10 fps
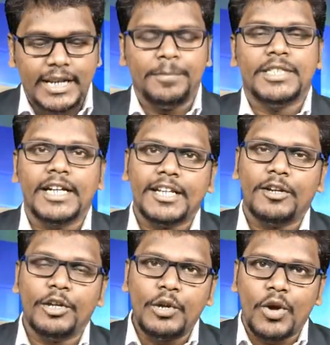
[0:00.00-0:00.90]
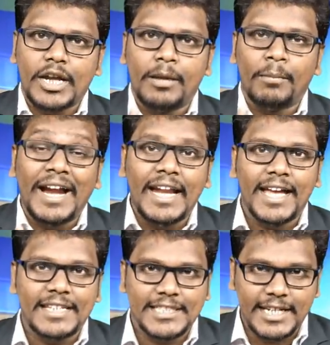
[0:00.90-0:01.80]
స్టాప్ సెంటర్లోనూ ఒక
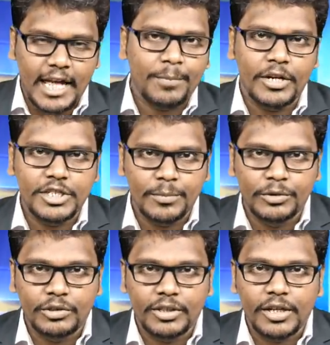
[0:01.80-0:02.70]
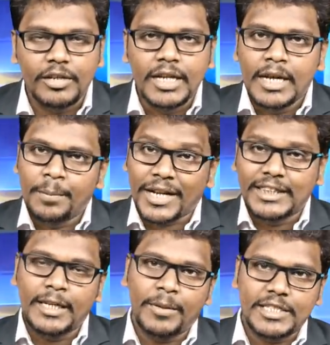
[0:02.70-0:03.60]
మహిళా ఎస్ఐని ఏర్పాటు చేయబోతున్నారు
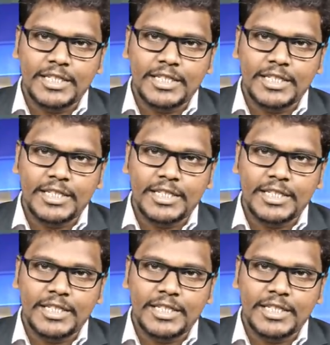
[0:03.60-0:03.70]
ప్రతి బస్